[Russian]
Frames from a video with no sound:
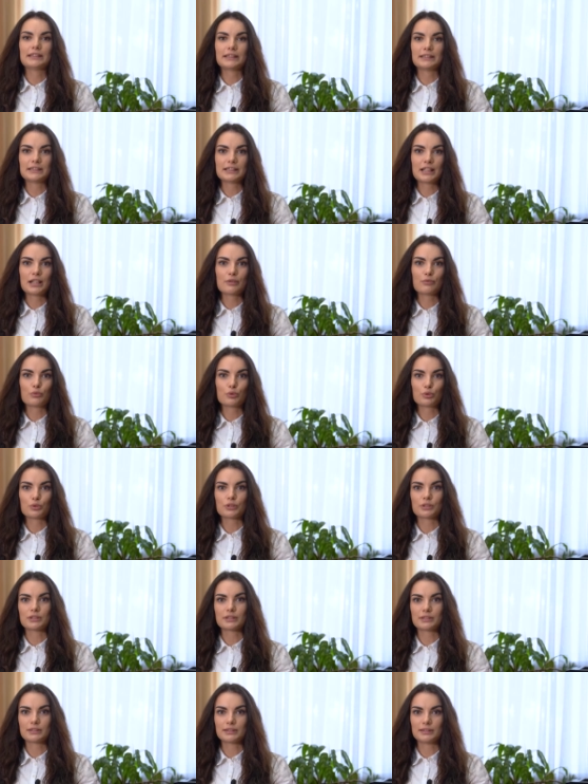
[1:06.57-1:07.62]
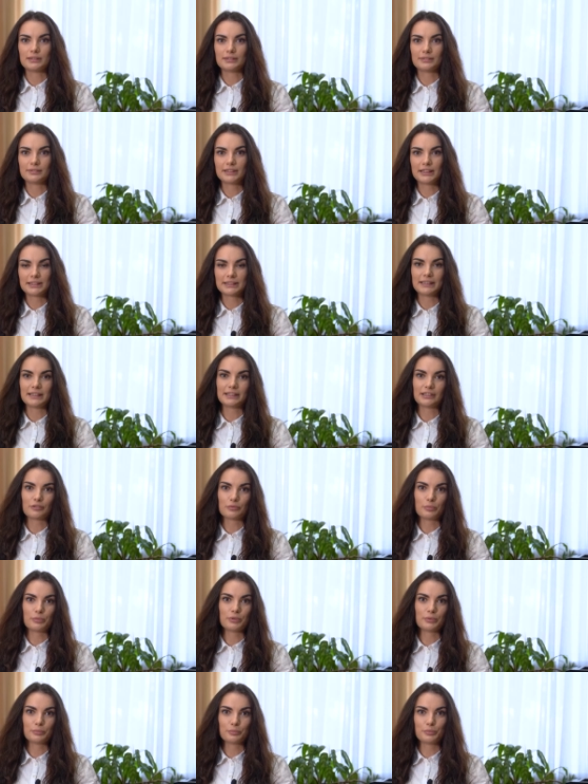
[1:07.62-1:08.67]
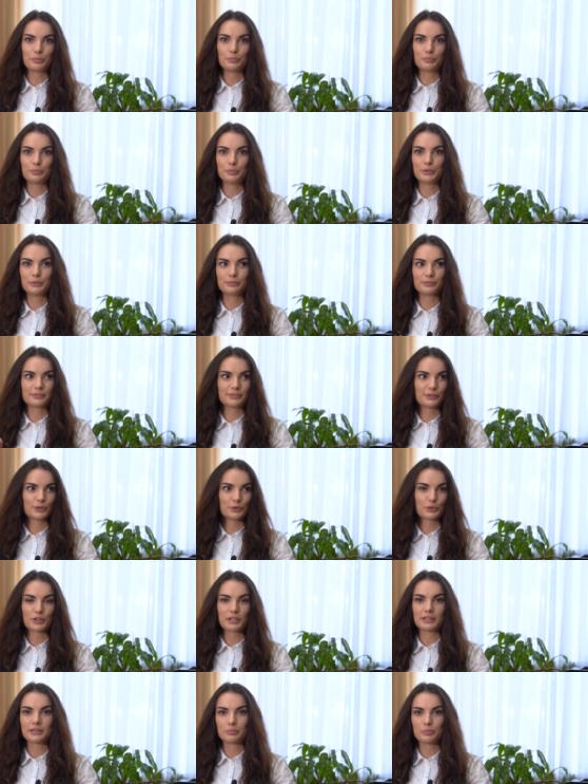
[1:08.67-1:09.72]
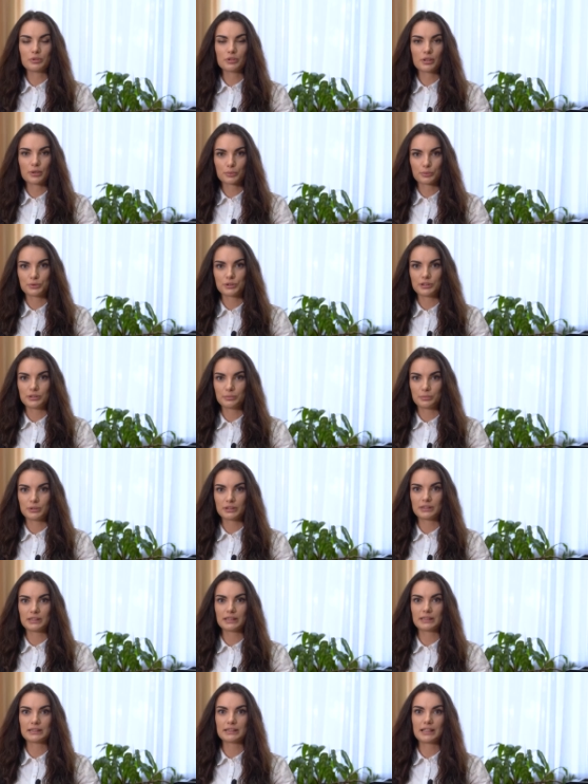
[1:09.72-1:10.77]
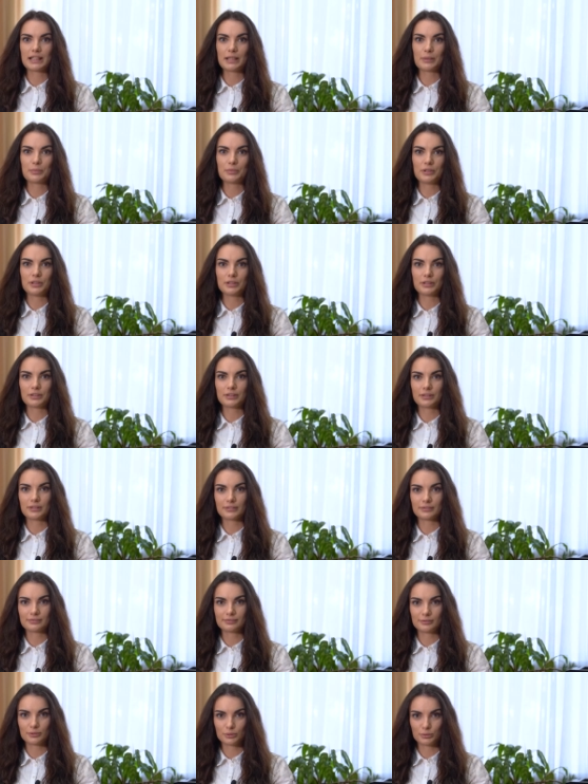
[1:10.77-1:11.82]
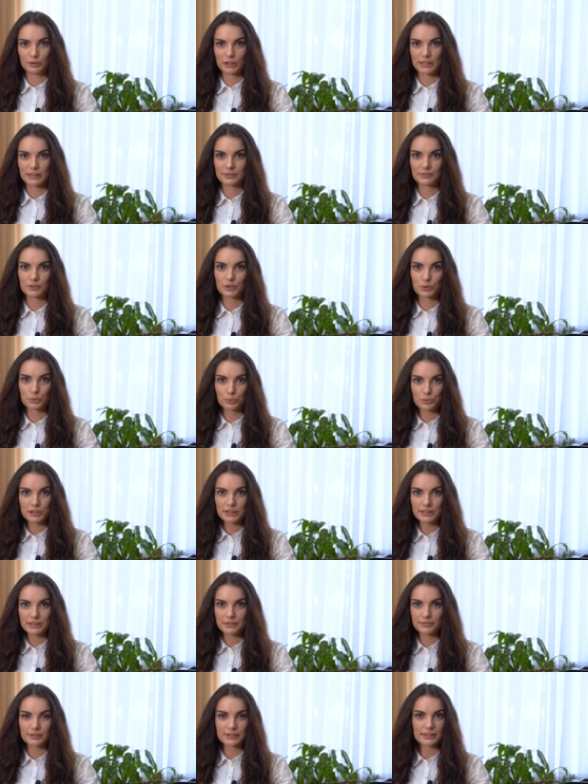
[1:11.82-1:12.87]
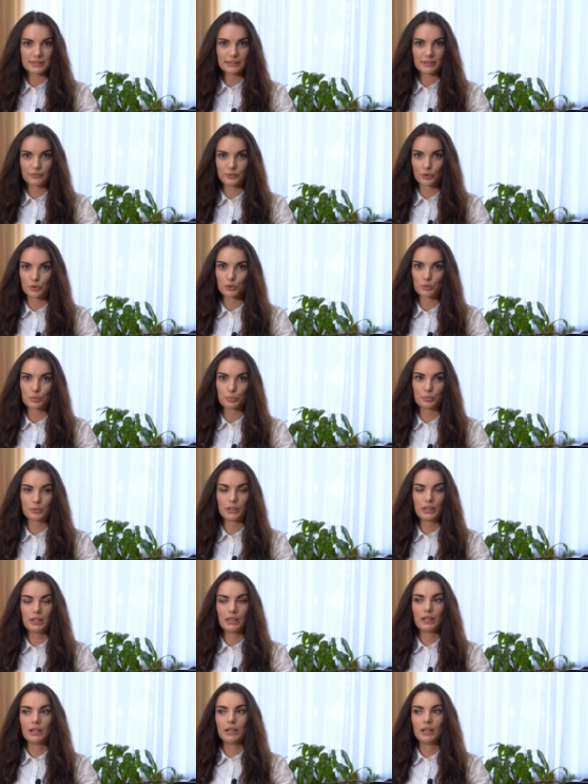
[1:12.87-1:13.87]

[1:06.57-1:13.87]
Срезаем волосы, если это кто-то из Беларуси, мы срезаем их у нас в студии в основном.